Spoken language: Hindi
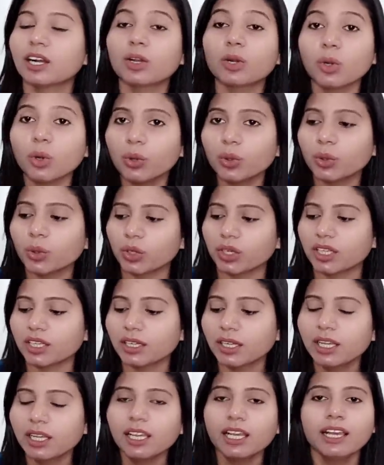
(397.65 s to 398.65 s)
ग्लो
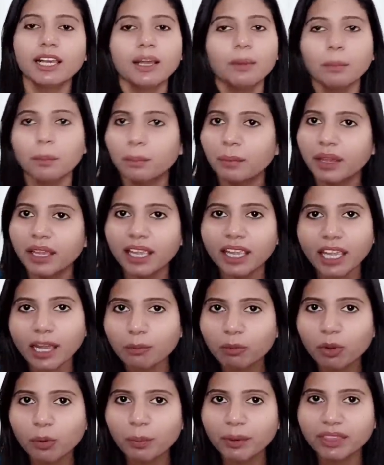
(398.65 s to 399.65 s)
टोनर मैं
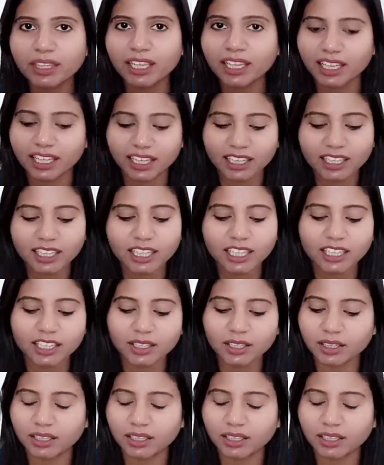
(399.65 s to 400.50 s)
आपको पता है कि